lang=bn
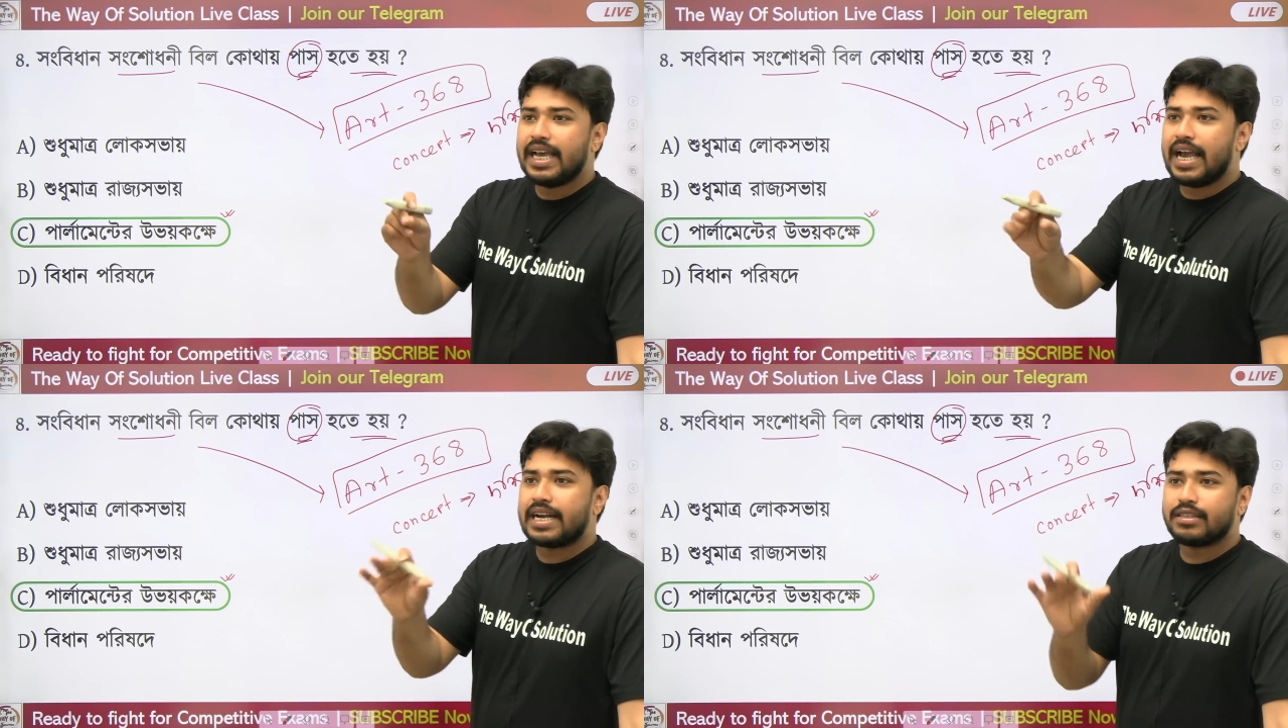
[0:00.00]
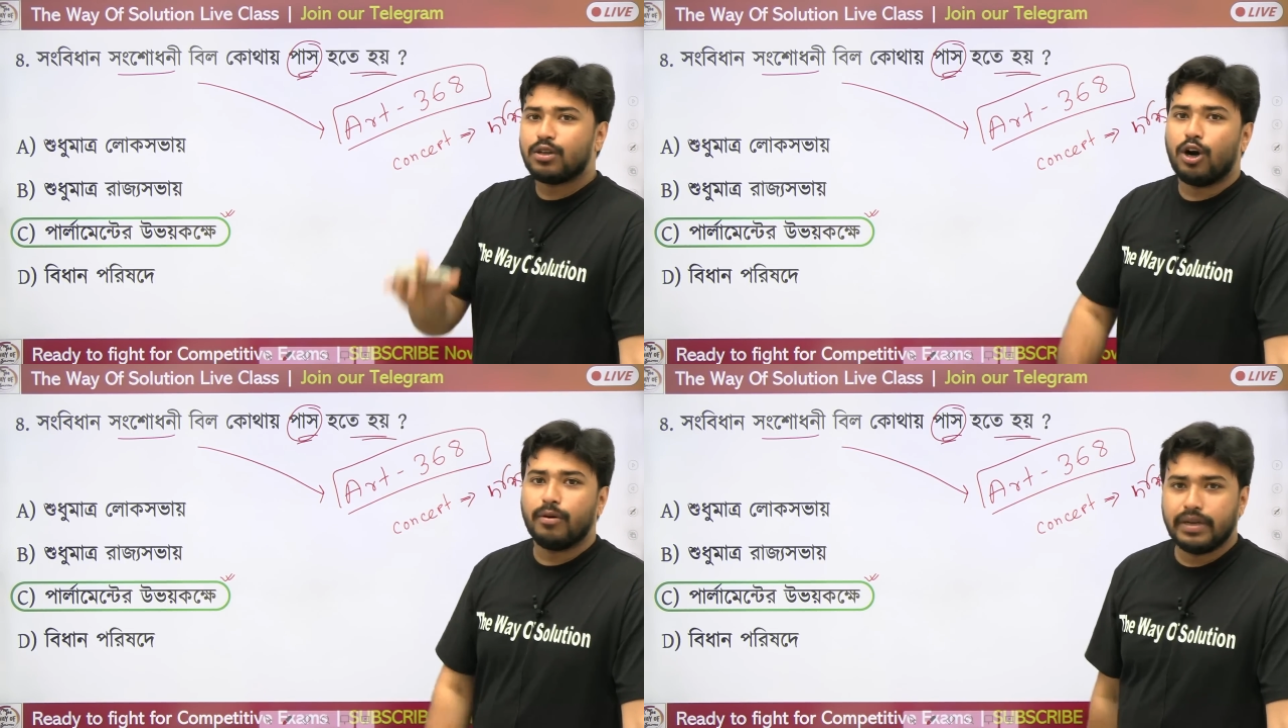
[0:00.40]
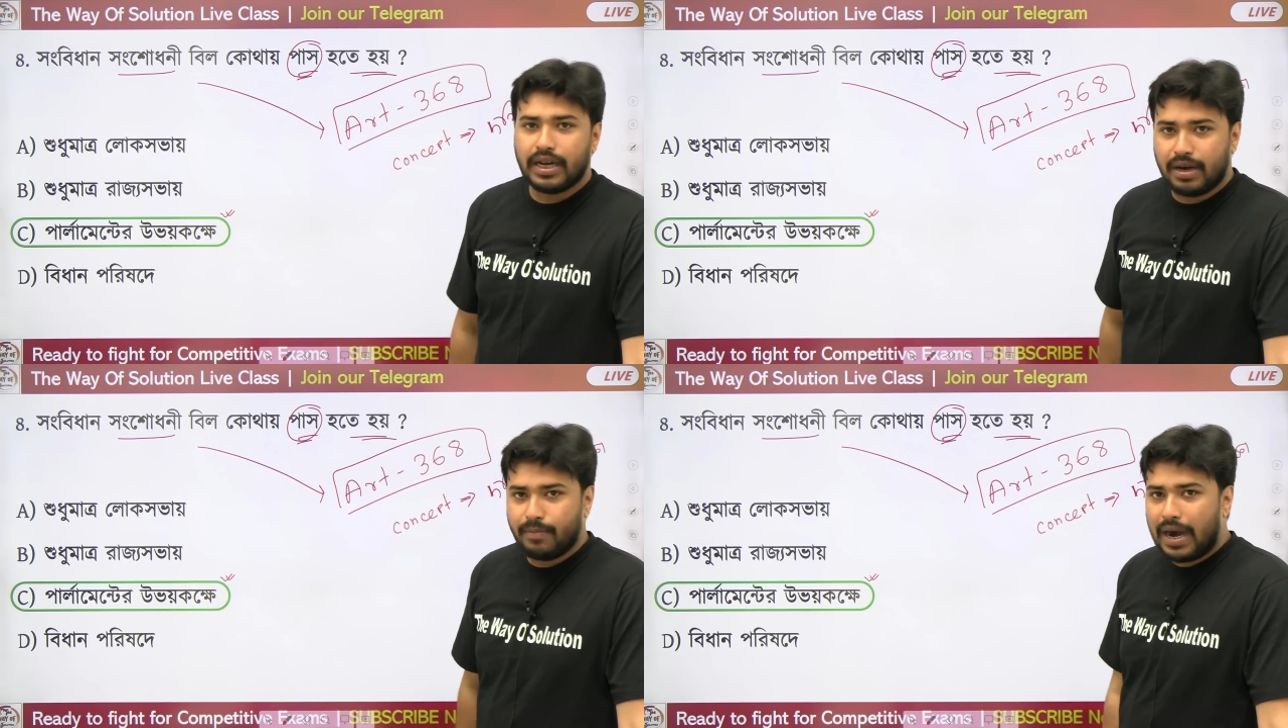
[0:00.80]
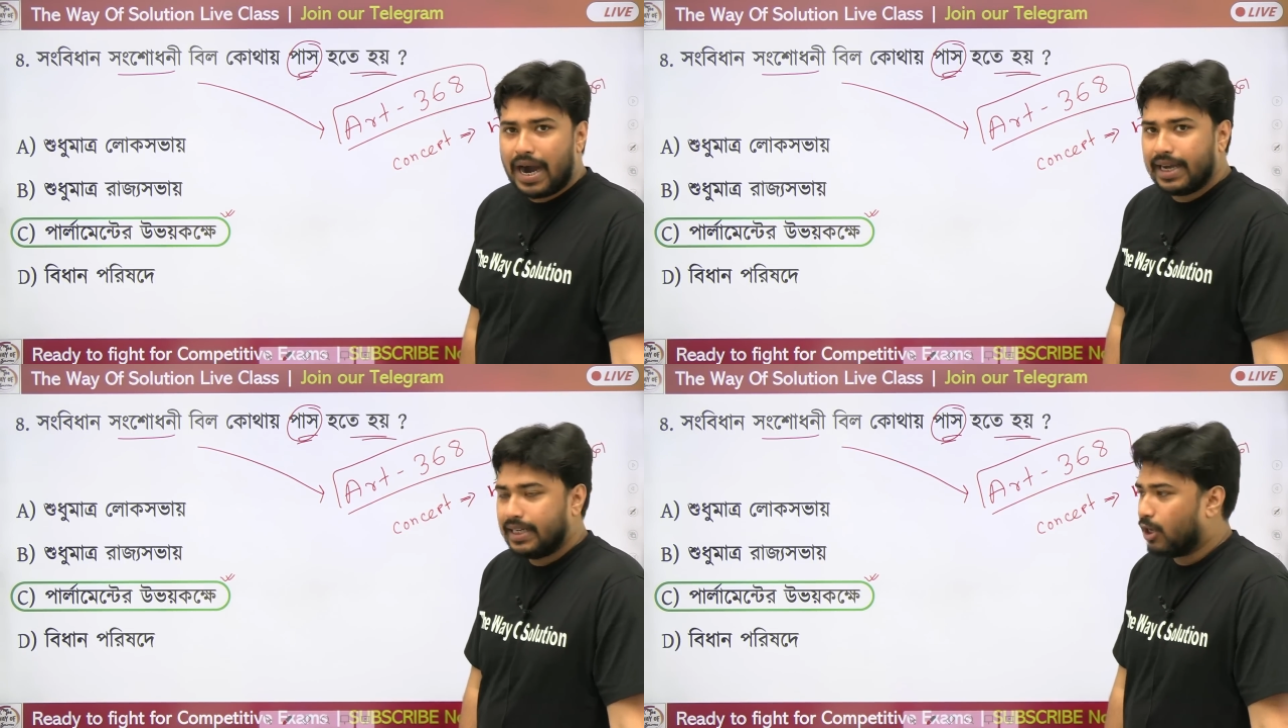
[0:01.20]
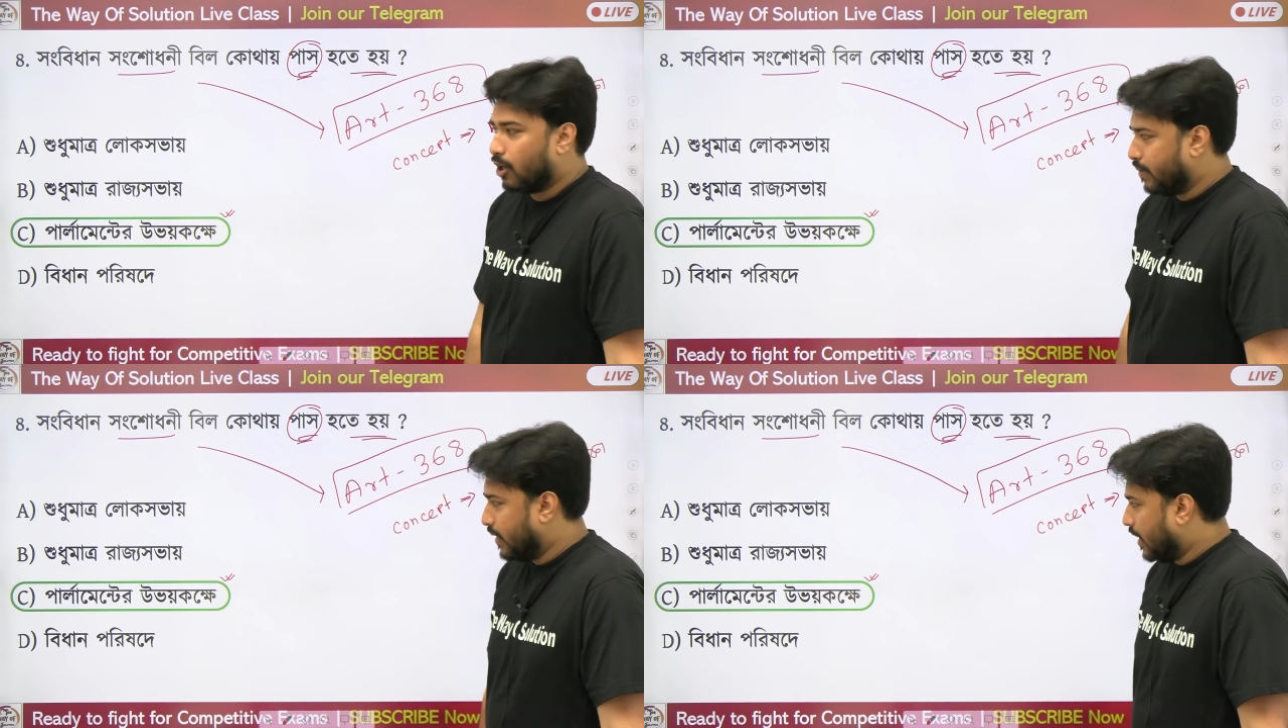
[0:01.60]
অ্যাক্ট হবে না বা আইন
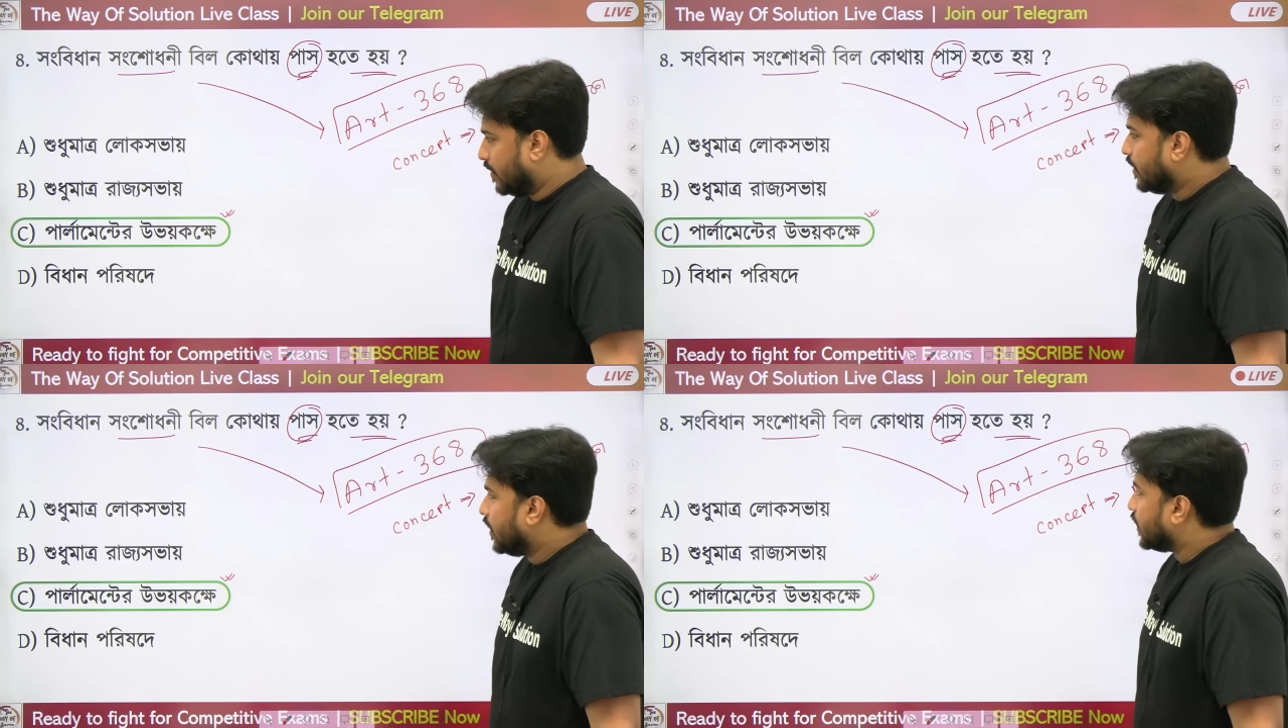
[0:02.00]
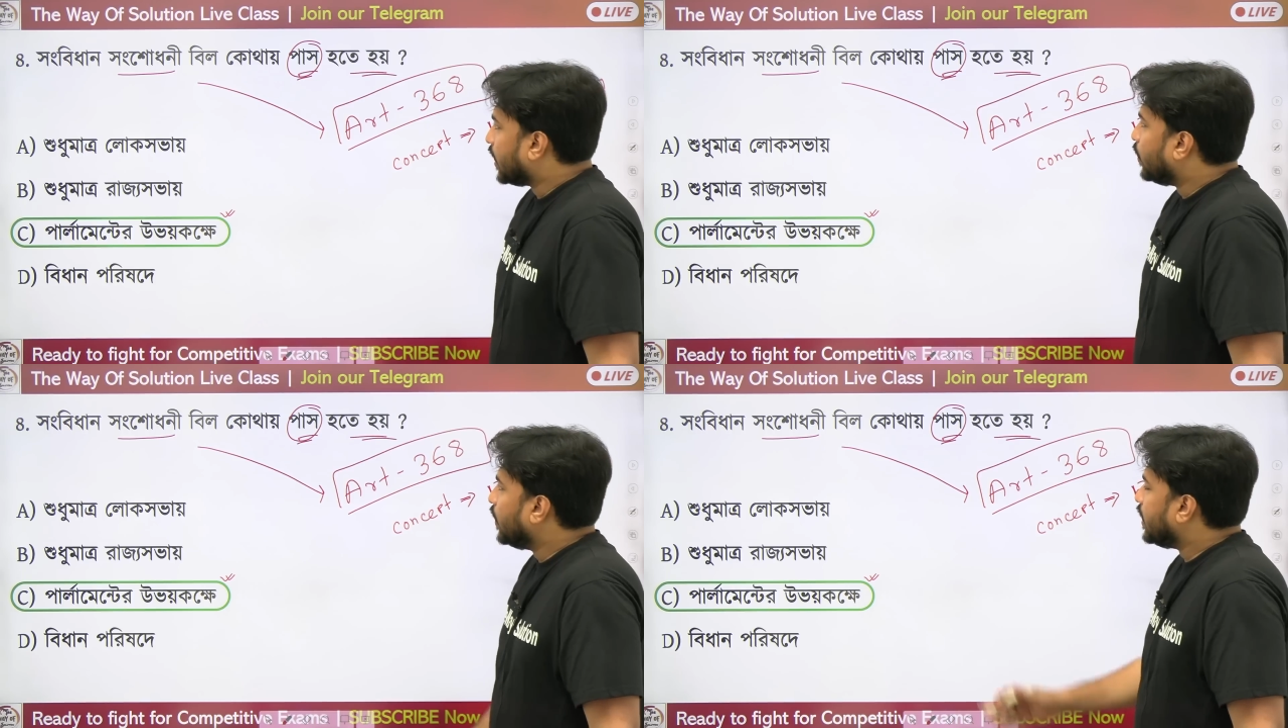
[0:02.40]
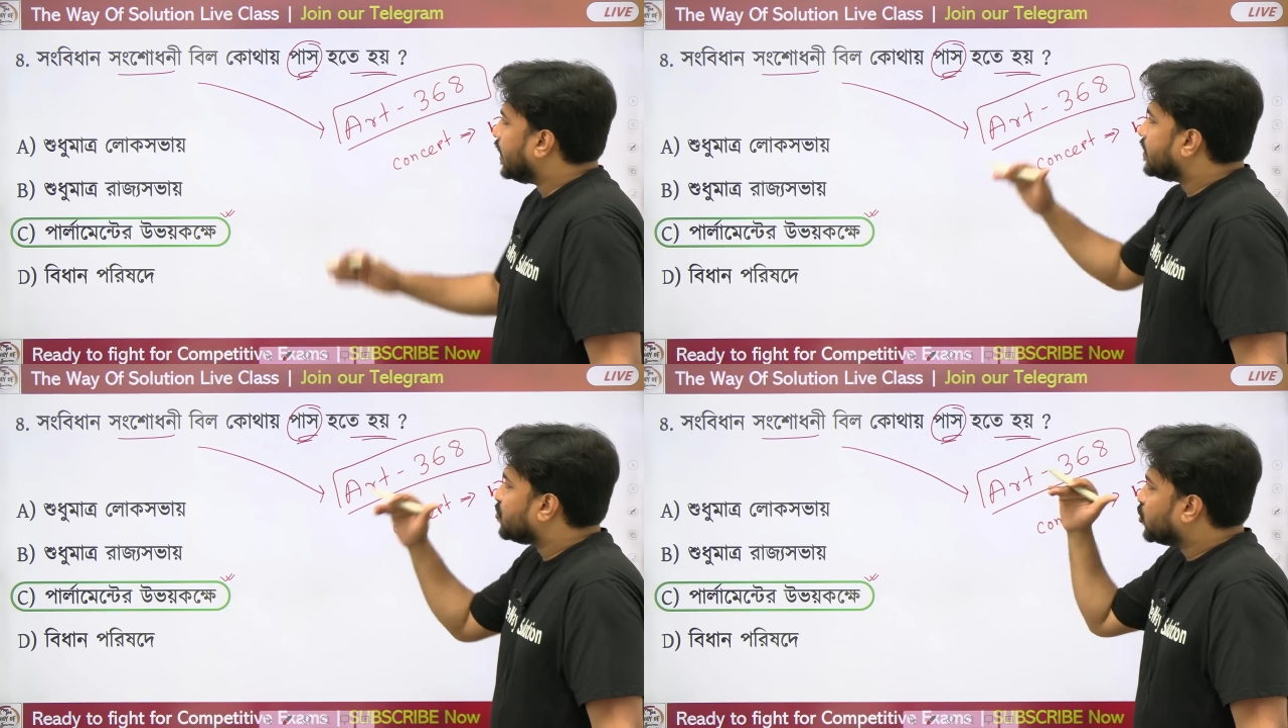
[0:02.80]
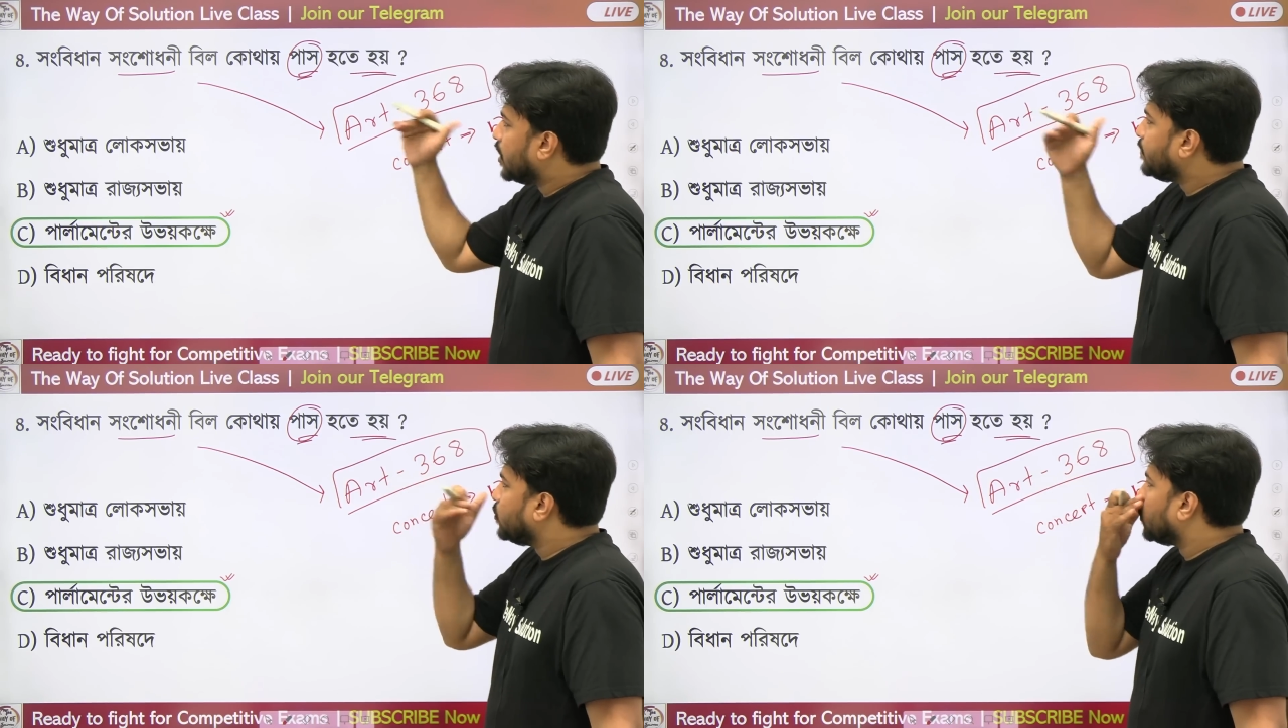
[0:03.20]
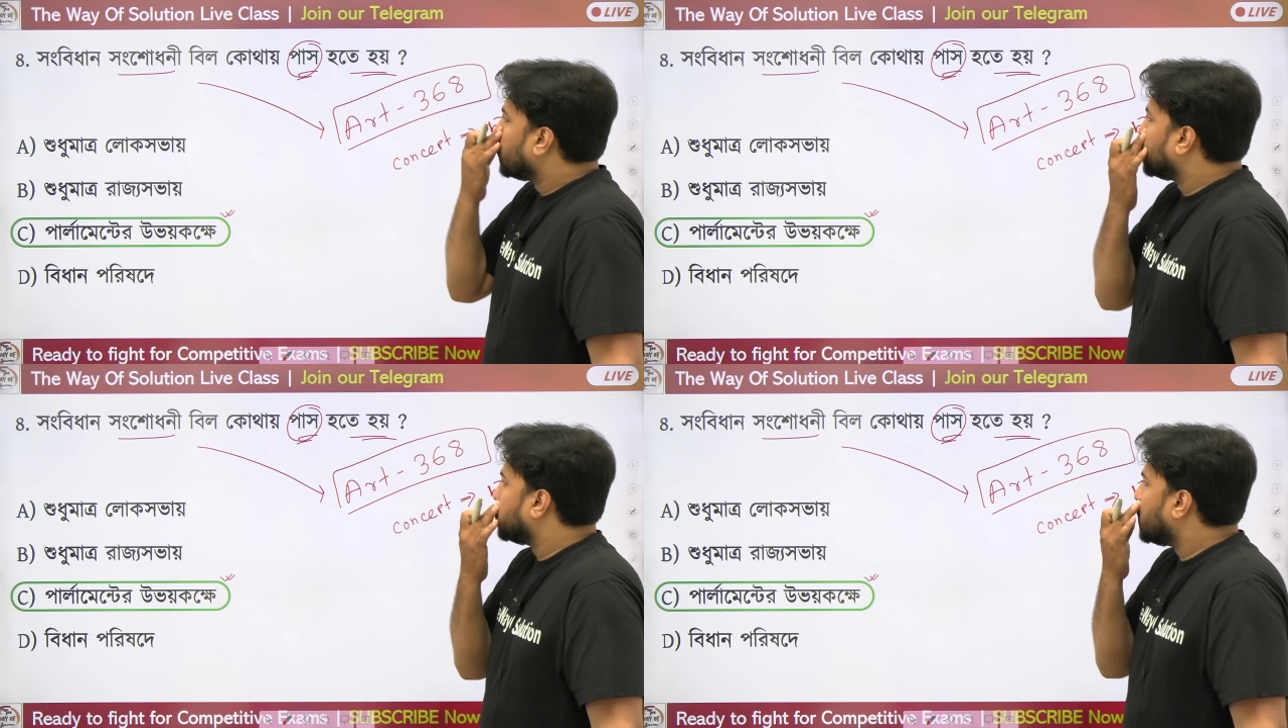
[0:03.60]
হবে না তাহলে স্টেপগুলো
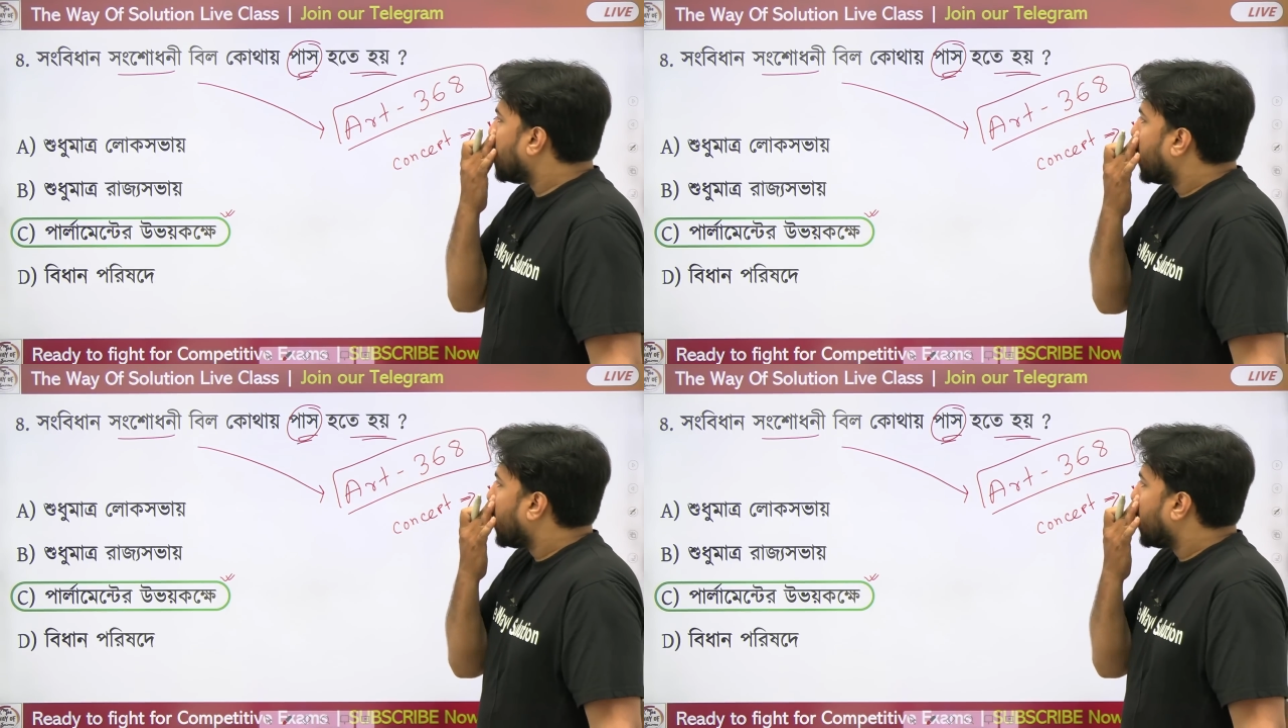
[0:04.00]
হচ্ছে